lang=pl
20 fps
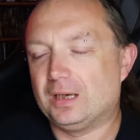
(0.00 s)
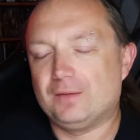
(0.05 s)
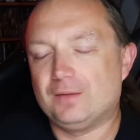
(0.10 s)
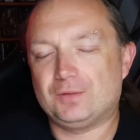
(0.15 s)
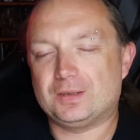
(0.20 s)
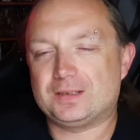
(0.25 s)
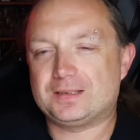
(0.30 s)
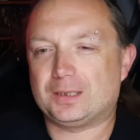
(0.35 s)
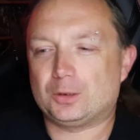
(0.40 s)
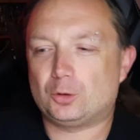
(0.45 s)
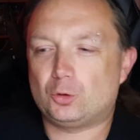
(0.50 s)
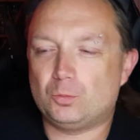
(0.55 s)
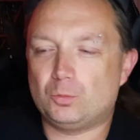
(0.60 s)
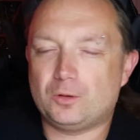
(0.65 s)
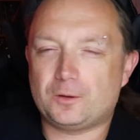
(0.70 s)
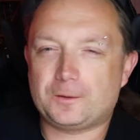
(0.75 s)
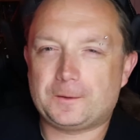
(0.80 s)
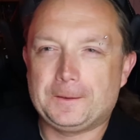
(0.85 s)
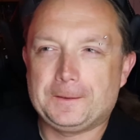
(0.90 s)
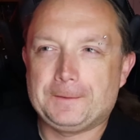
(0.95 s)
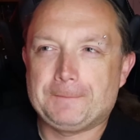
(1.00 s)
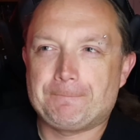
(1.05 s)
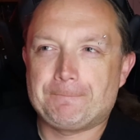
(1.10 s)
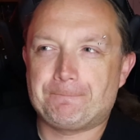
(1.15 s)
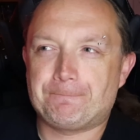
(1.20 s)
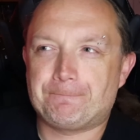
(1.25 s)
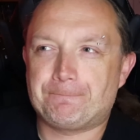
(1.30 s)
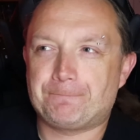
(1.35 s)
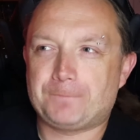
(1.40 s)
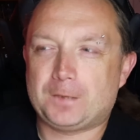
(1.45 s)
Więc ten humor
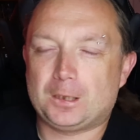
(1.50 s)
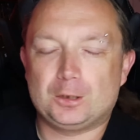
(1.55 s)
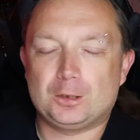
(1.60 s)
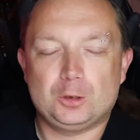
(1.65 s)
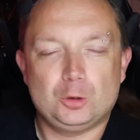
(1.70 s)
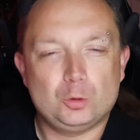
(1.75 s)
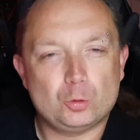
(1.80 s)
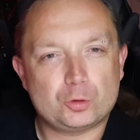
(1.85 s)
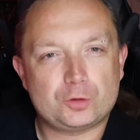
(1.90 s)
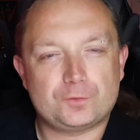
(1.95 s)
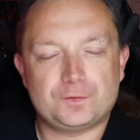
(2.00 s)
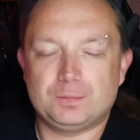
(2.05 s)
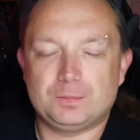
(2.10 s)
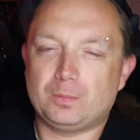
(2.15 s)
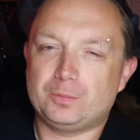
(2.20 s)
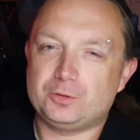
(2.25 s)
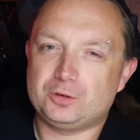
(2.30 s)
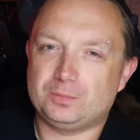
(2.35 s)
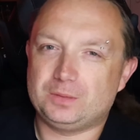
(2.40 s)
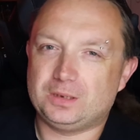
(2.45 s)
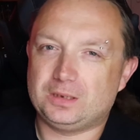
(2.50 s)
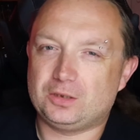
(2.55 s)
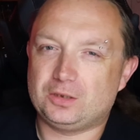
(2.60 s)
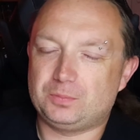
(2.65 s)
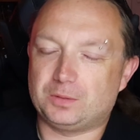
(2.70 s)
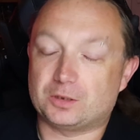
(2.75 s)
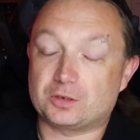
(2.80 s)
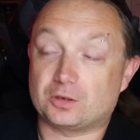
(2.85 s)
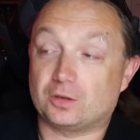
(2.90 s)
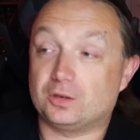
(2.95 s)
mm, już w tym momencie mnie nie
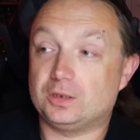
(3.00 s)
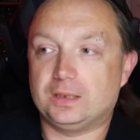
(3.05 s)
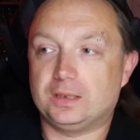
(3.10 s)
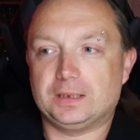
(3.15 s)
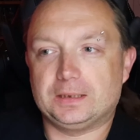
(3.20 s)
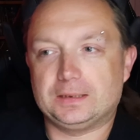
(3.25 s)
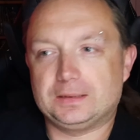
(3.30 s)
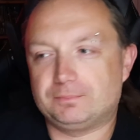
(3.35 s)
śmieszy, o ile,